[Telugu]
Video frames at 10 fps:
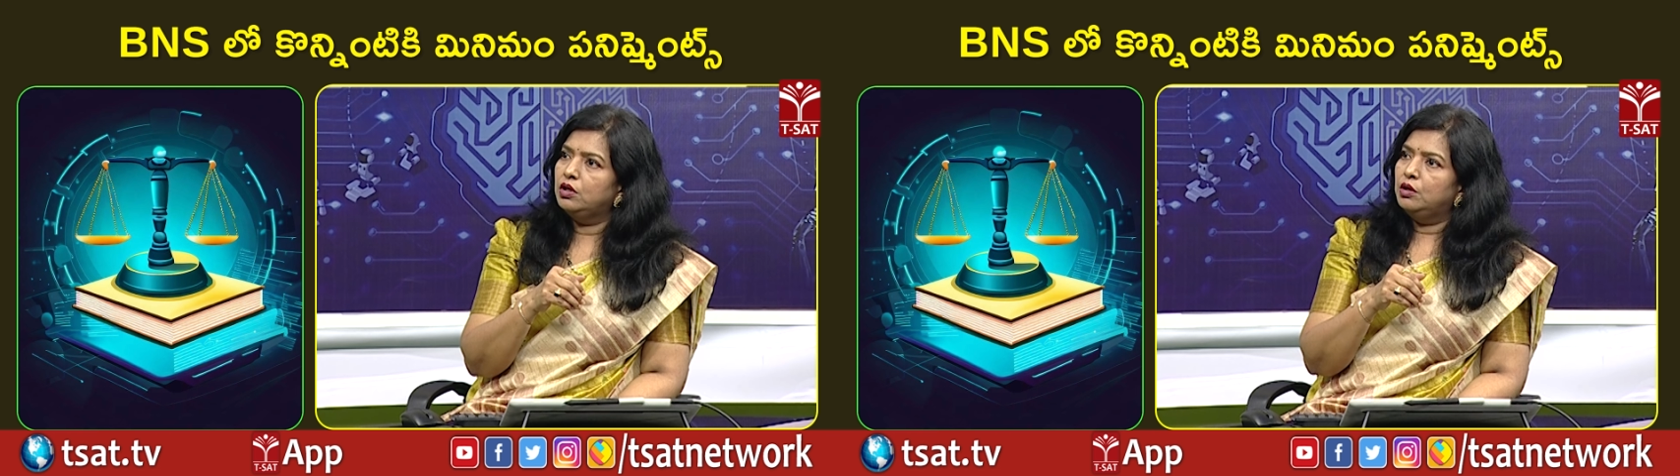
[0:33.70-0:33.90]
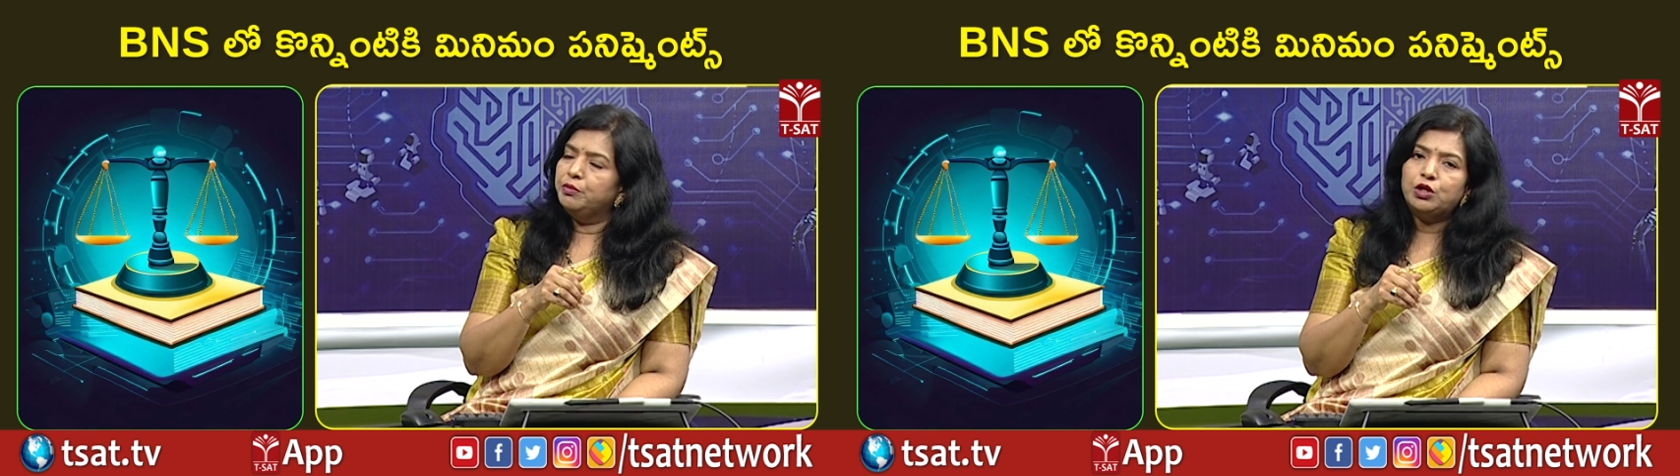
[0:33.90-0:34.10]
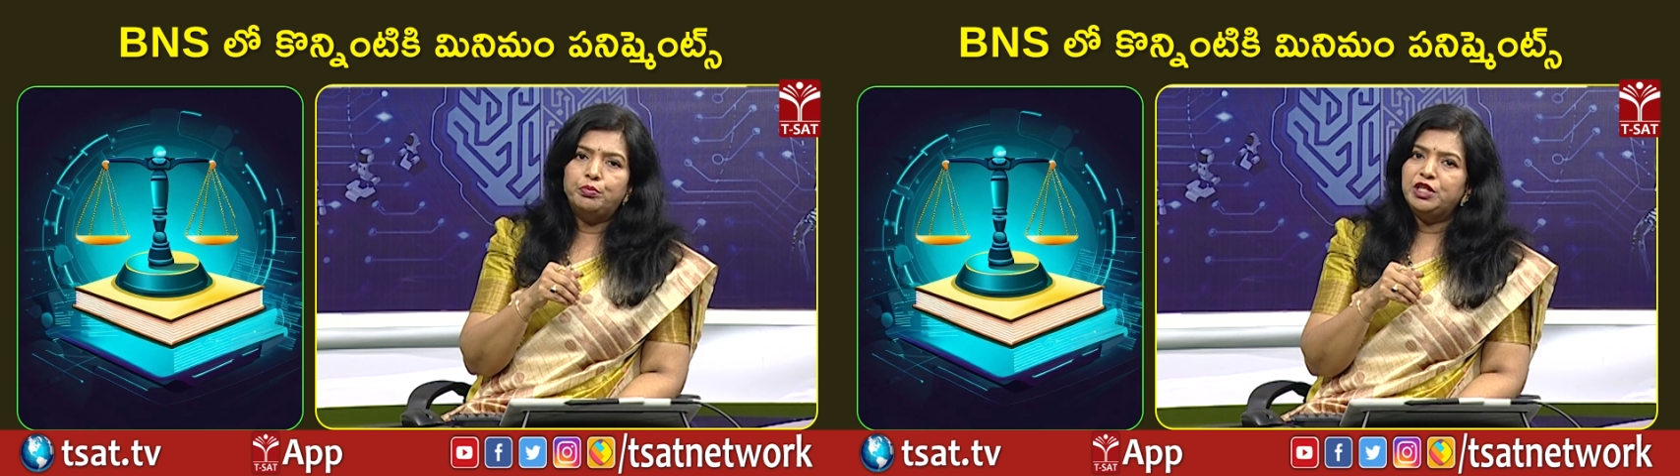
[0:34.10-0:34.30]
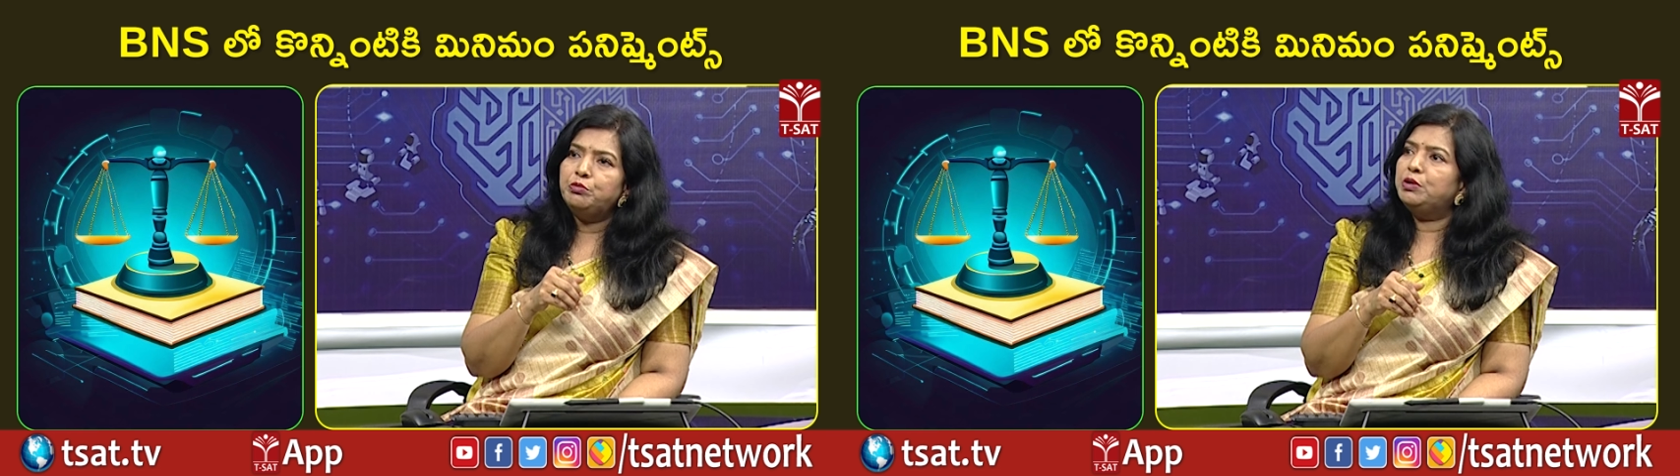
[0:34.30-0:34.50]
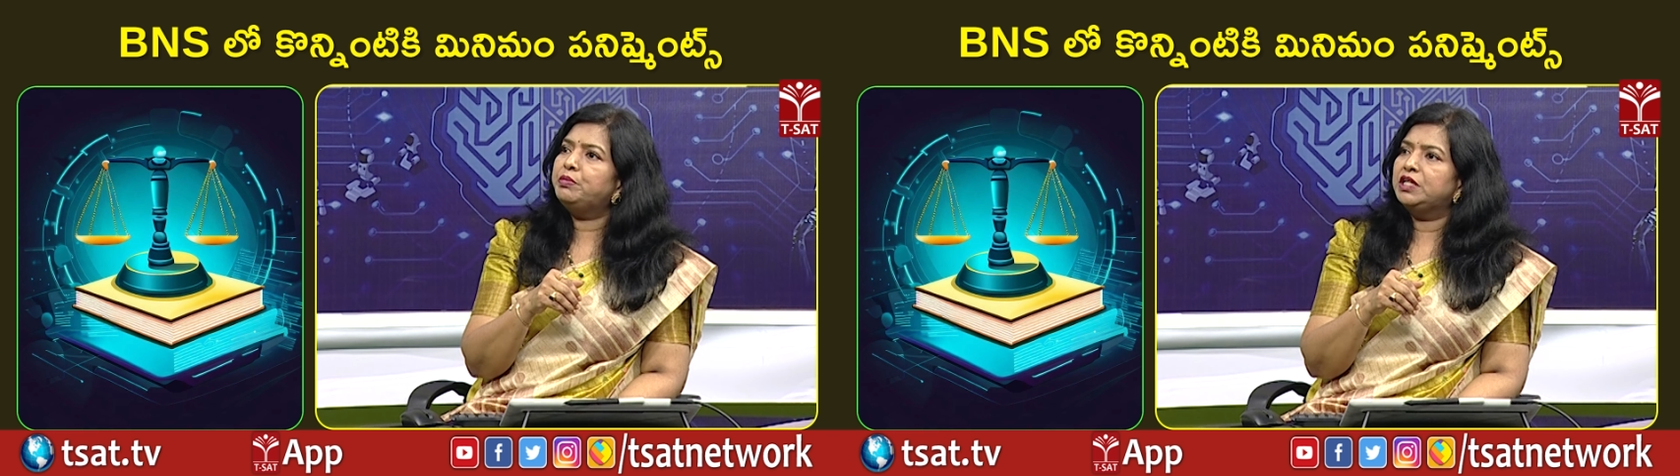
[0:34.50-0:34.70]
మీకు
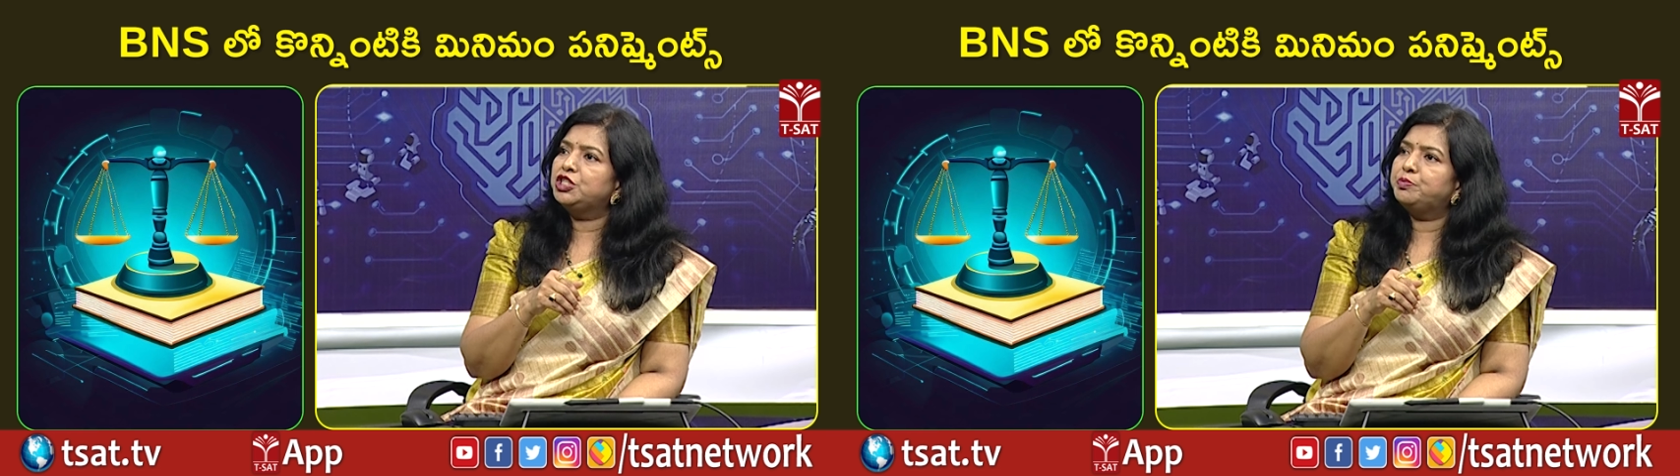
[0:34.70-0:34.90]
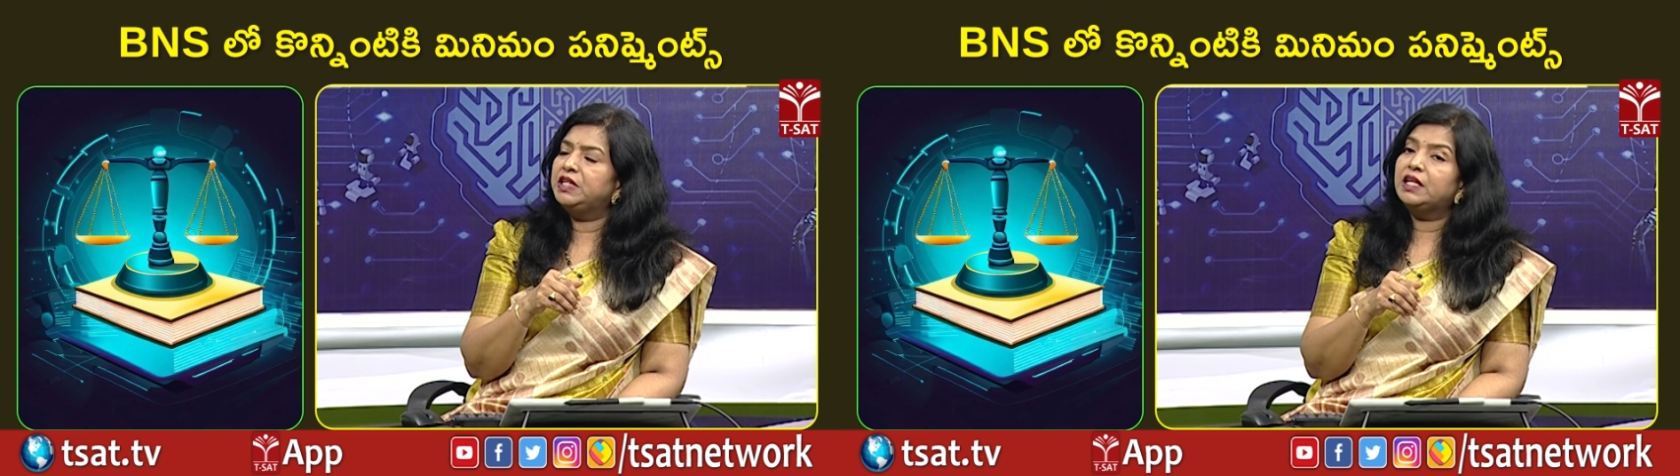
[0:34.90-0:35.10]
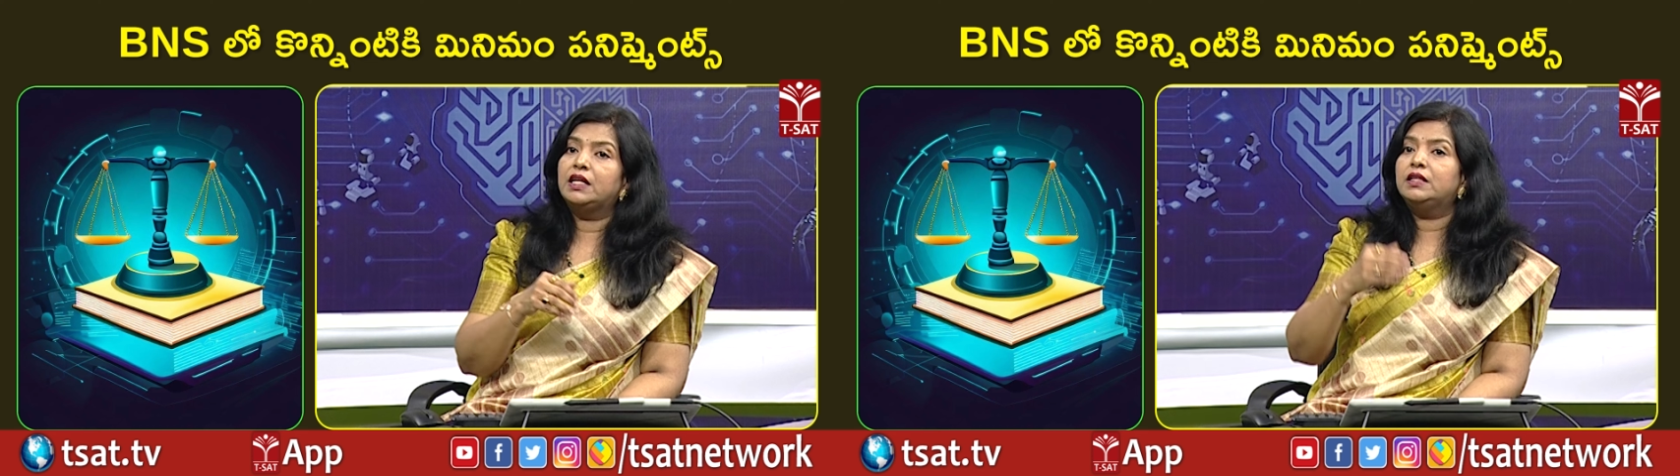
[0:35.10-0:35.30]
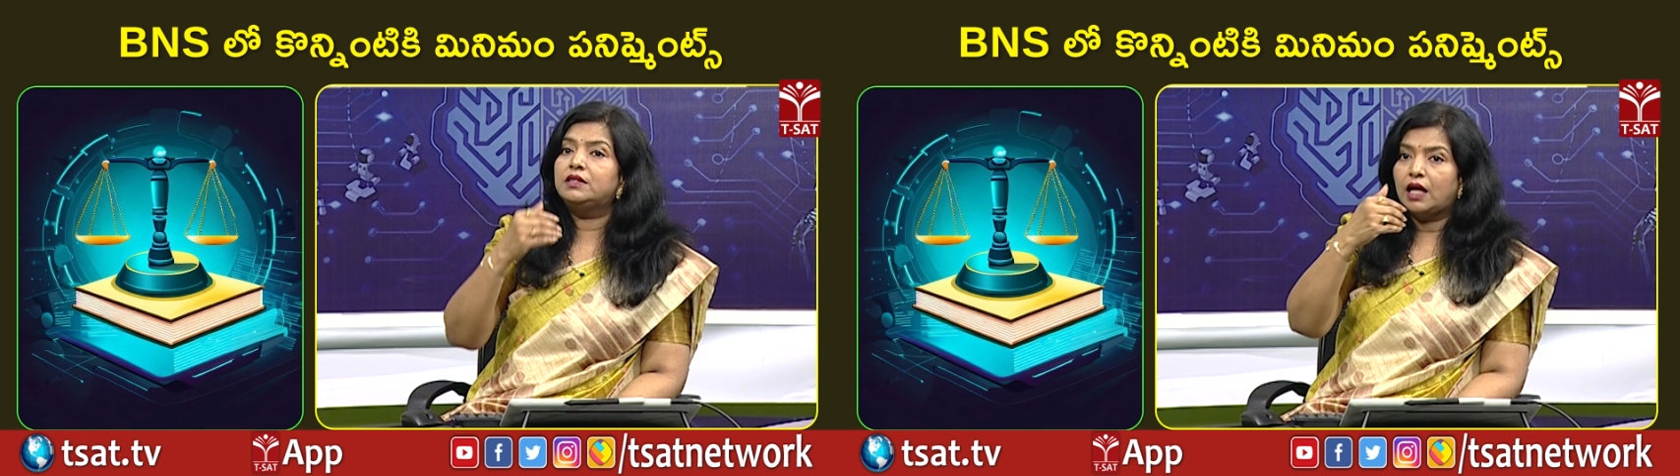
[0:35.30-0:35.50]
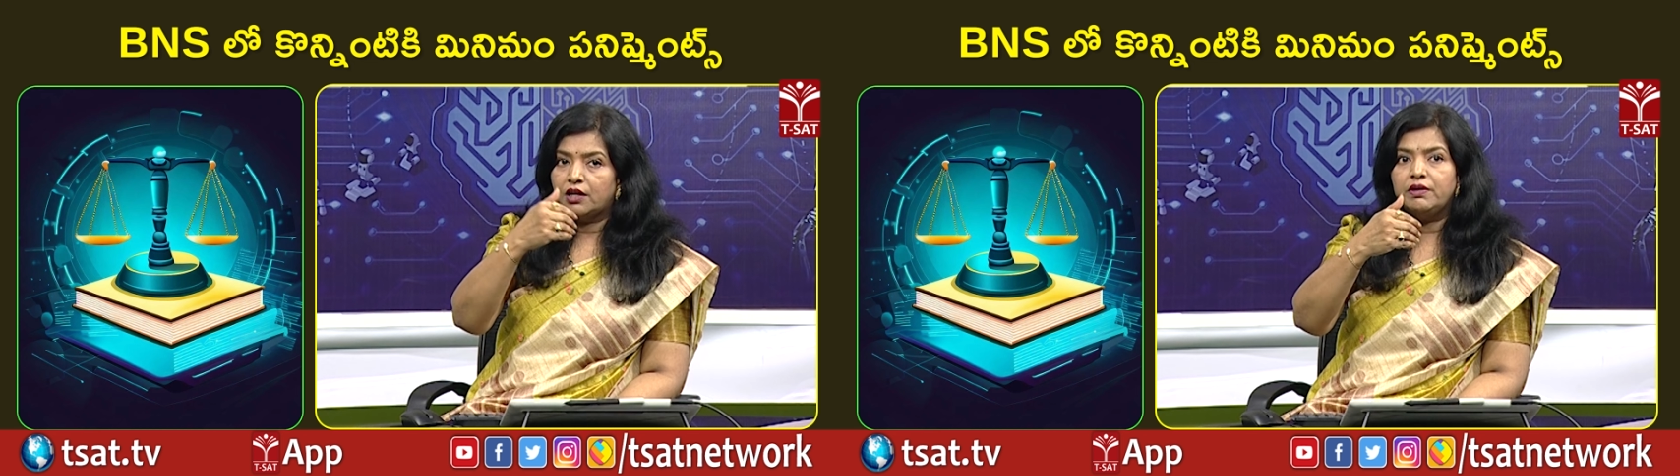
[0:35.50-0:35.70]
మినిమం పనిష్మెంట్ అనేది
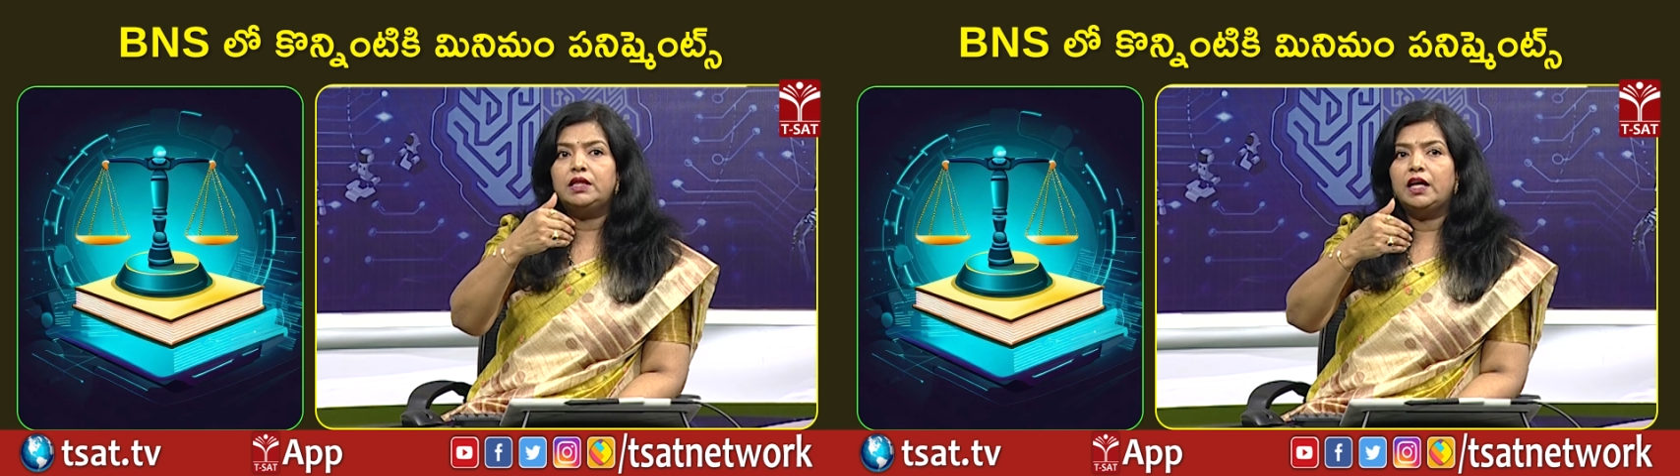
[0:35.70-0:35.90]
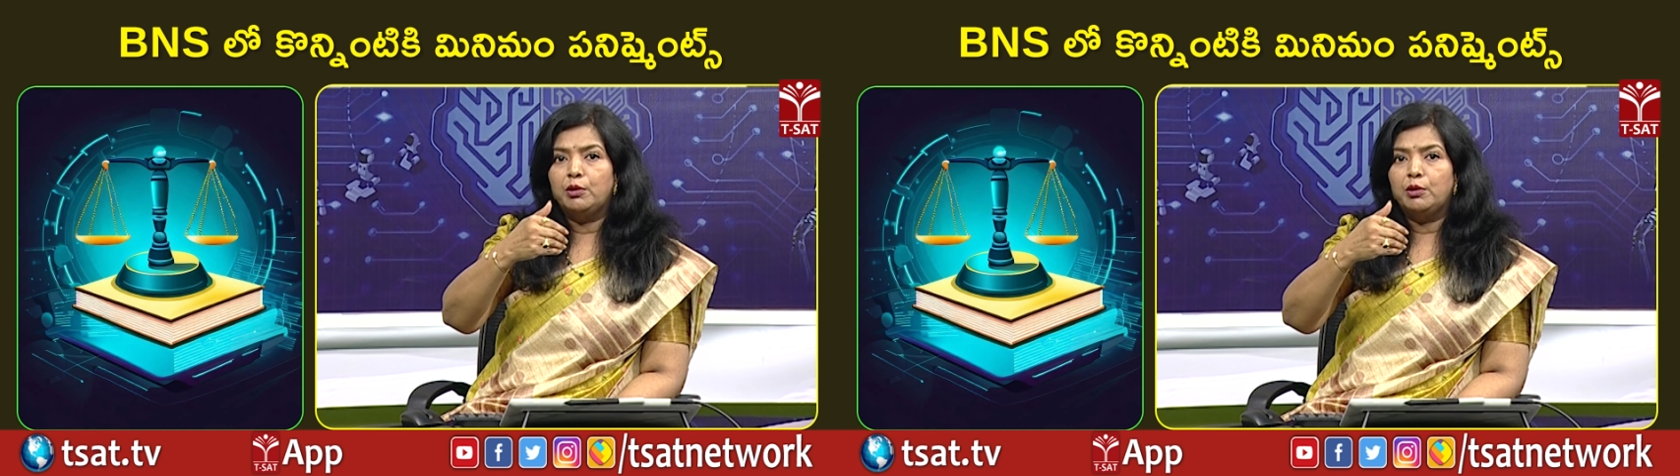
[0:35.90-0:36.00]
తర్వాత